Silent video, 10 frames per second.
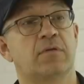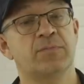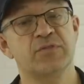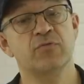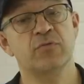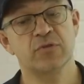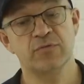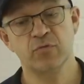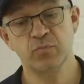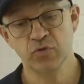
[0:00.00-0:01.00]
Там сегодня
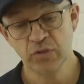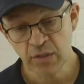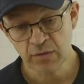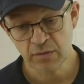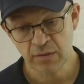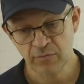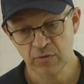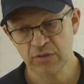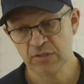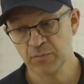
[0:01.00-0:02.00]
живет Пушилин, я
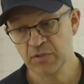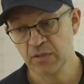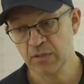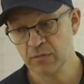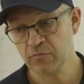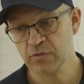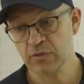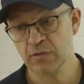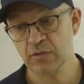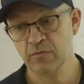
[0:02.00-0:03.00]
вот сейчас смотрел,
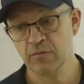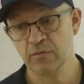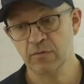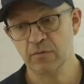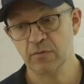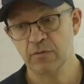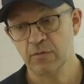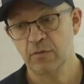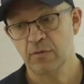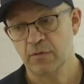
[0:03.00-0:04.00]
уже они э,
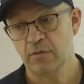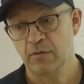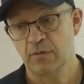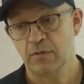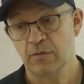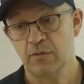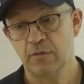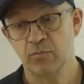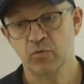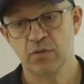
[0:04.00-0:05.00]

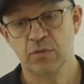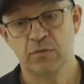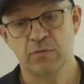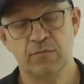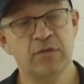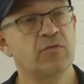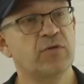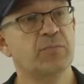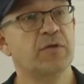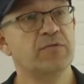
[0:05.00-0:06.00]
немножко, видно, у
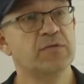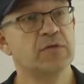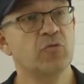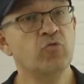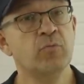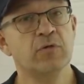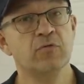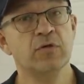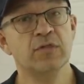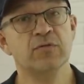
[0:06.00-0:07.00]
них появился ум.
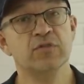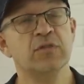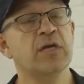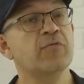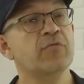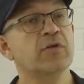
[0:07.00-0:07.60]
До этого жена его